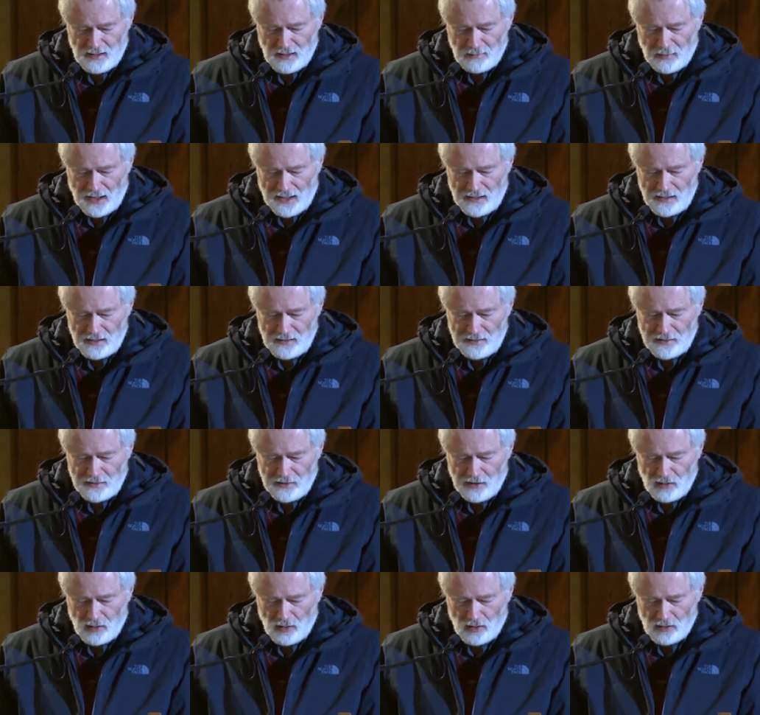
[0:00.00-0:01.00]
Ma egli
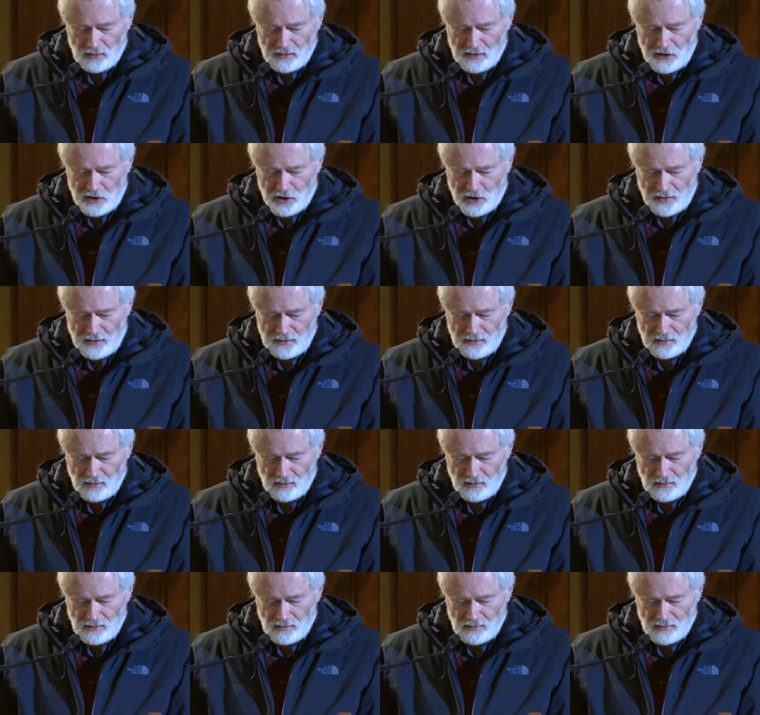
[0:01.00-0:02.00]
negò
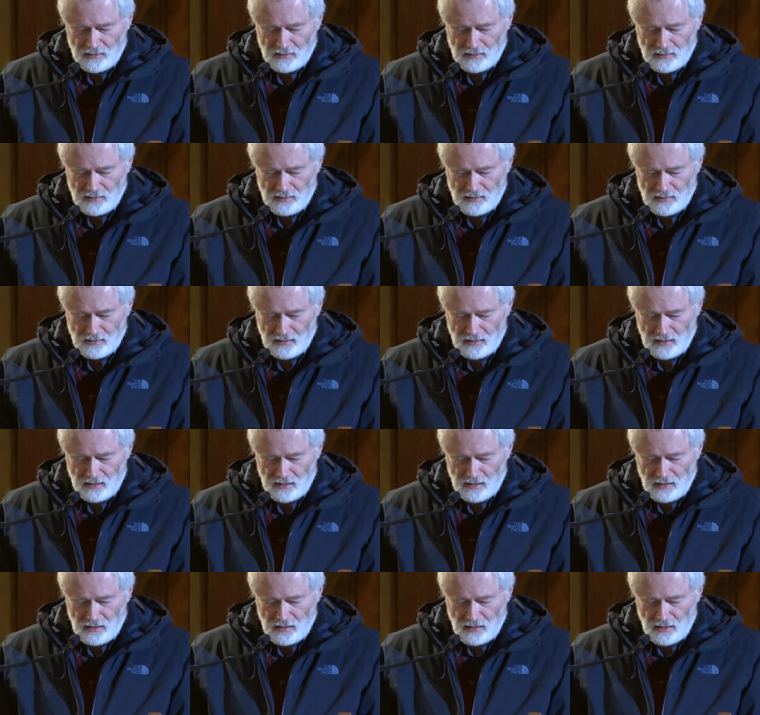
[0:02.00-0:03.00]
dicendo,
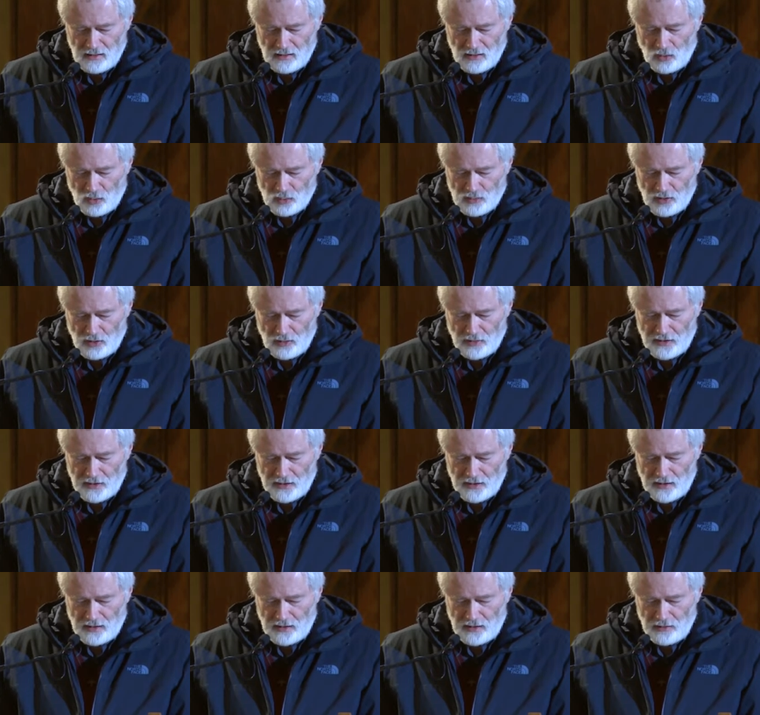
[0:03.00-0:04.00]
O
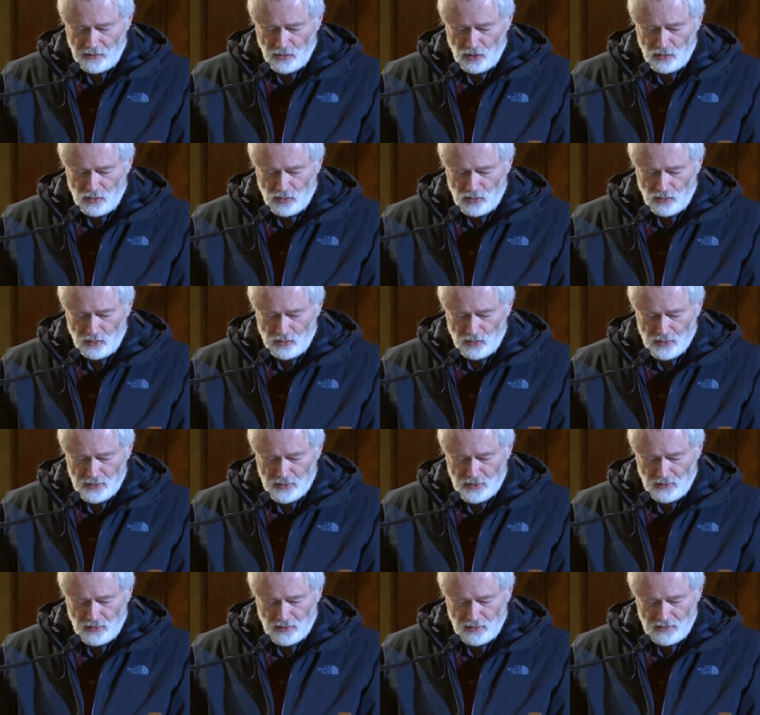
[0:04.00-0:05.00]
donna, non lo
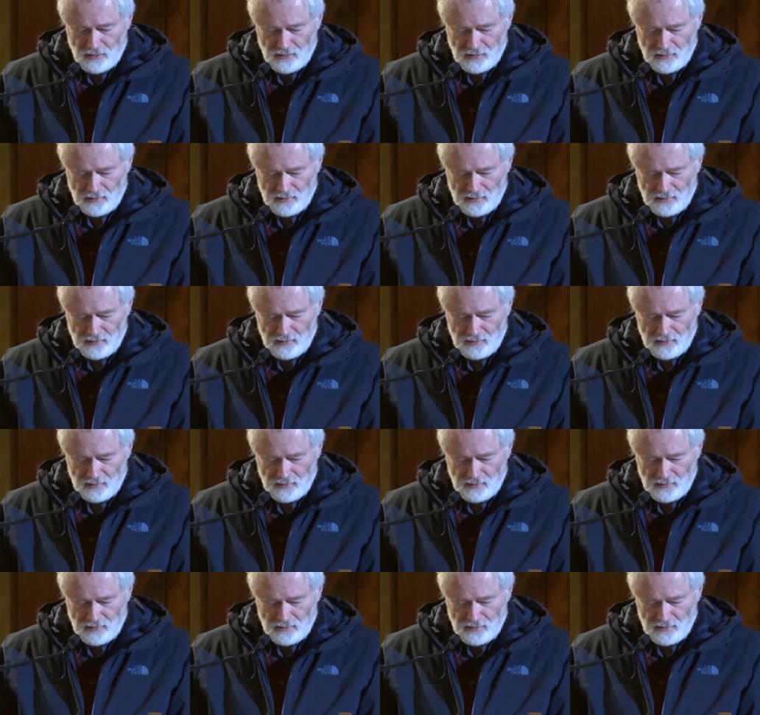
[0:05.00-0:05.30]
conosco.